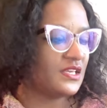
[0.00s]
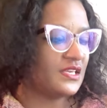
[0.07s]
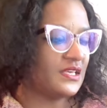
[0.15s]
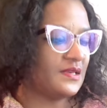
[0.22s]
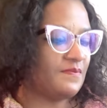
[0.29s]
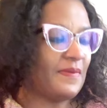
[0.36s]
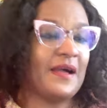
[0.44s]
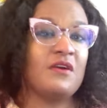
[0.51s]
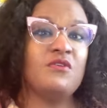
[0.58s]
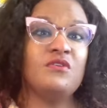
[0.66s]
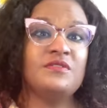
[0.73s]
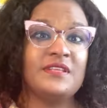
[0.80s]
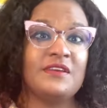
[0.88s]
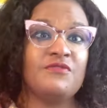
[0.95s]
Et par
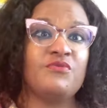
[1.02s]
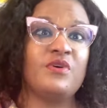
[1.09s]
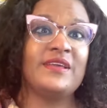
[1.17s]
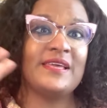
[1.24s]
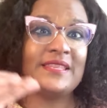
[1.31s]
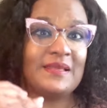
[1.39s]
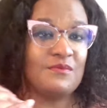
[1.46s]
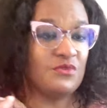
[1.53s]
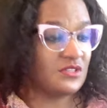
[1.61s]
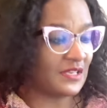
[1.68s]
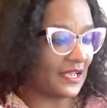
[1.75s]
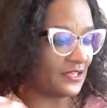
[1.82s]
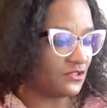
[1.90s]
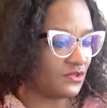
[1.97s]
contre, des fois, il y a des
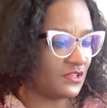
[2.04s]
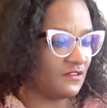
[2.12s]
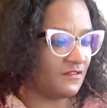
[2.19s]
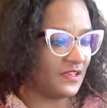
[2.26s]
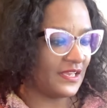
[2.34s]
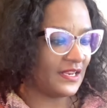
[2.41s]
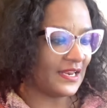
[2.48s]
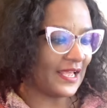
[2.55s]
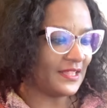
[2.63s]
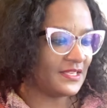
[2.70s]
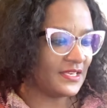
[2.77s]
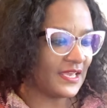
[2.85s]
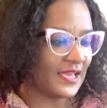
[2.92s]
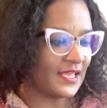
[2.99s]
modifications qui viennent.
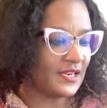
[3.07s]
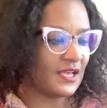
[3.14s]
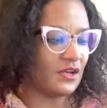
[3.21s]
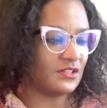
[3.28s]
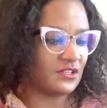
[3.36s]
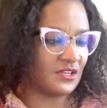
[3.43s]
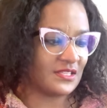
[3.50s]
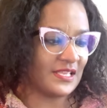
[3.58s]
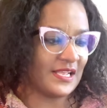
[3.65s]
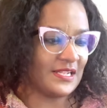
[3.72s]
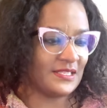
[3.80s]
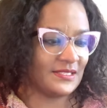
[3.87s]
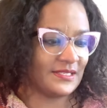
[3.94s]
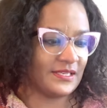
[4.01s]
L'ADN en tant que
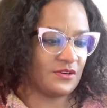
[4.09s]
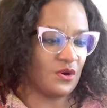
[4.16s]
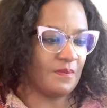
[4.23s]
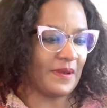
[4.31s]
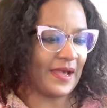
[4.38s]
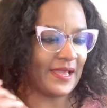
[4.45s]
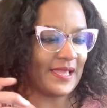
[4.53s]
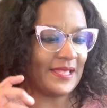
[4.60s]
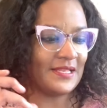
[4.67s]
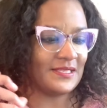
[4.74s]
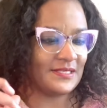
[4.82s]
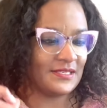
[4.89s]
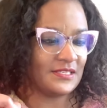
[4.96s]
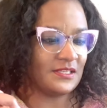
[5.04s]
tel, c'est comparé à
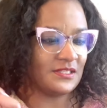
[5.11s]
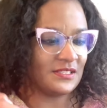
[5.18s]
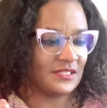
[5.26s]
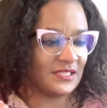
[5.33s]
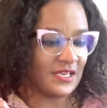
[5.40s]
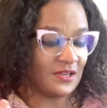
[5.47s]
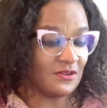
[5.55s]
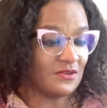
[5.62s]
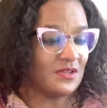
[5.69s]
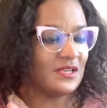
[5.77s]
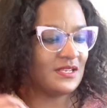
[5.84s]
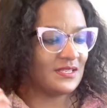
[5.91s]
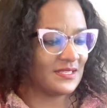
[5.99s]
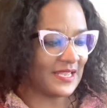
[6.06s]
des échantillons
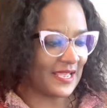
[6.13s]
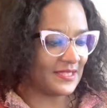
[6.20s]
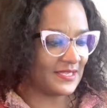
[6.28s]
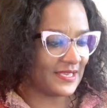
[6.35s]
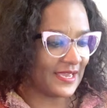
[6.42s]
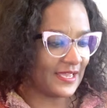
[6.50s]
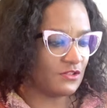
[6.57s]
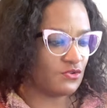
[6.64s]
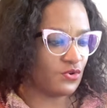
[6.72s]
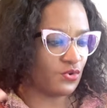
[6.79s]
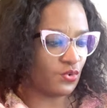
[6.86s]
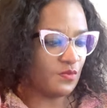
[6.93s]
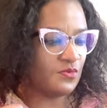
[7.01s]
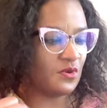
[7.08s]
d'ADN de
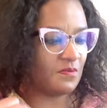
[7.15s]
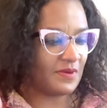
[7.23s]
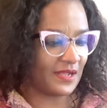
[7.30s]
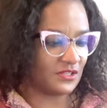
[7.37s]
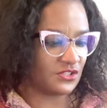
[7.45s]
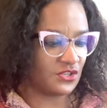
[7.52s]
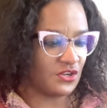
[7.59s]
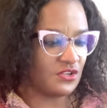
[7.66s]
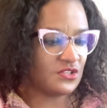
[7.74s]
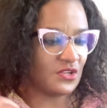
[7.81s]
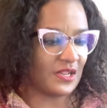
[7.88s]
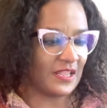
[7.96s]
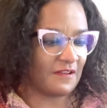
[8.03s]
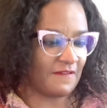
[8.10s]
groupes de personnes
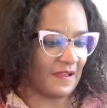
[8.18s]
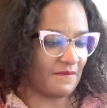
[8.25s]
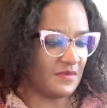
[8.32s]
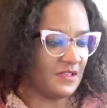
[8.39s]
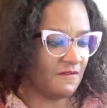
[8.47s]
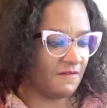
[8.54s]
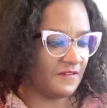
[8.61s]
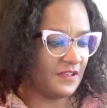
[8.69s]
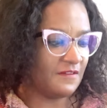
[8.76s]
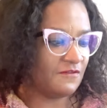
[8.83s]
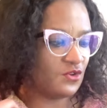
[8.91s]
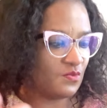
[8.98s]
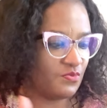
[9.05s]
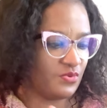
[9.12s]
dont les familles
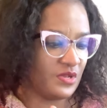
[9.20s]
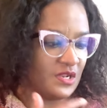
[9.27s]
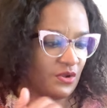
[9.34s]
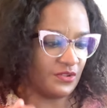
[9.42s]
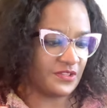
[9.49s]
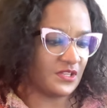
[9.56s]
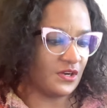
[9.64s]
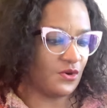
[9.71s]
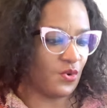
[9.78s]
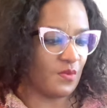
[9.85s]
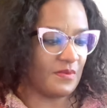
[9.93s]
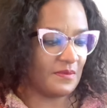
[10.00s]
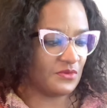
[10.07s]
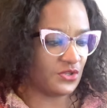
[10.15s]
vivent depuis longtemps
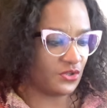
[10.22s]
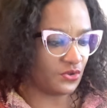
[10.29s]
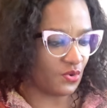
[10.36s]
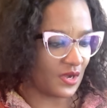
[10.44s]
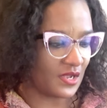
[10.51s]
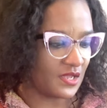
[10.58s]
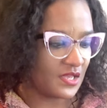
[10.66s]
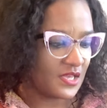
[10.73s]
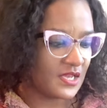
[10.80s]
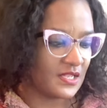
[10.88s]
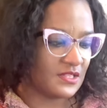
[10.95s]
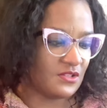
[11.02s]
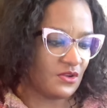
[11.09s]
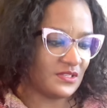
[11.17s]
aux mêmes endroits.
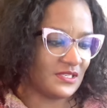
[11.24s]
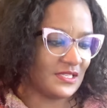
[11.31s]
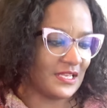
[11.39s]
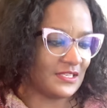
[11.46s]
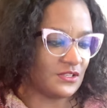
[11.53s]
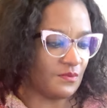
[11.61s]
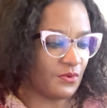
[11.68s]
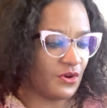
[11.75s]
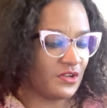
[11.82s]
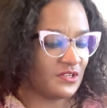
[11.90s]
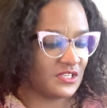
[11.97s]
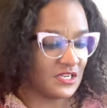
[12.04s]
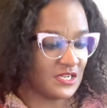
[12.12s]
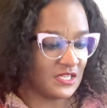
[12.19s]
Donc, c'est des
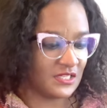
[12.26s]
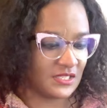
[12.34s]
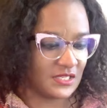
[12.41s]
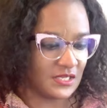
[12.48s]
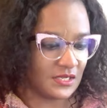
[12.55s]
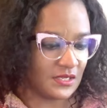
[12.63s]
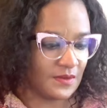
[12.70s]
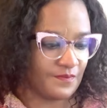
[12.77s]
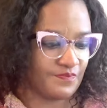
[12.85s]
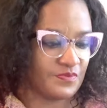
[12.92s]
empreintes génétiques